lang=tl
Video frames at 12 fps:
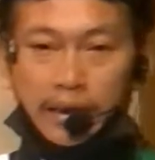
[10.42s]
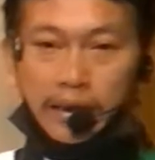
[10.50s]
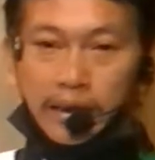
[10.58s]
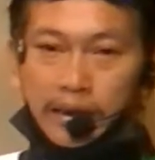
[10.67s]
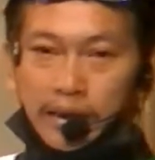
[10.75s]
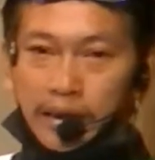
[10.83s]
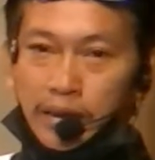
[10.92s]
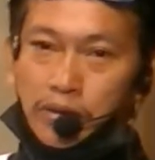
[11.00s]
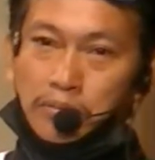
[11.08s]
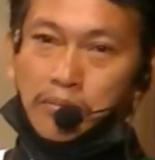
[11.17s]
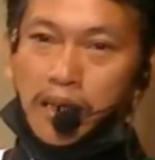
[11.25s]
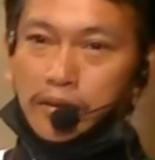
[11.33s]

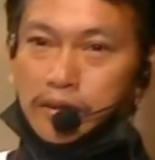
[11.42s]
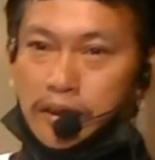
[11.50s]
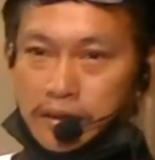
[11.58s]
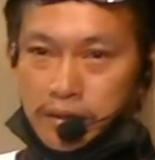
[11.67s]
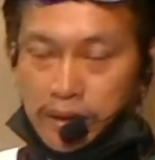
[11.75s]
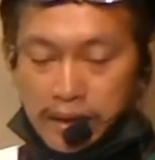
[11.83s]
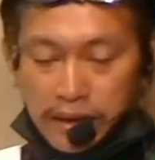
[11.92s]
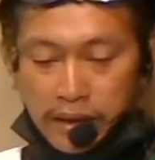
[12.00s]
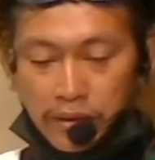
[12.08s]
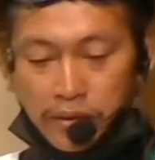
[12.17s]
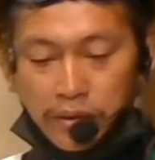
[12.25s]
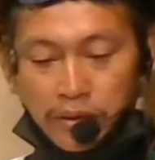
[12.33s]
Higugmaon na to ang
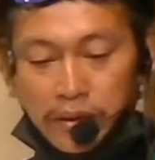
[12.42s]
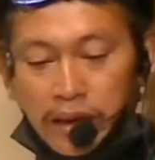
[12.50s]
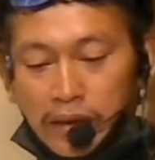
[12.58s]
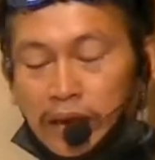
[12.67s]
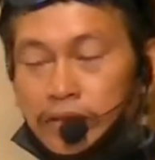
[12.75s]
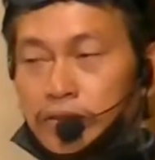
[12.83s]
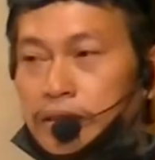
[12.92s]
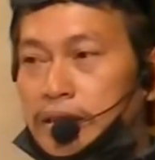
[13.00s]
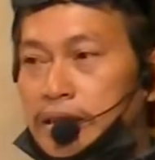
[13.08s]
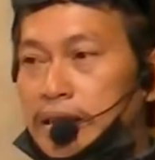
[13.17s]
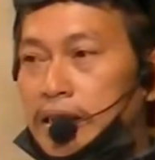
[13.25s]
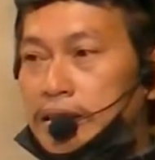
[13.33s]
Ginoo ug atong isig ka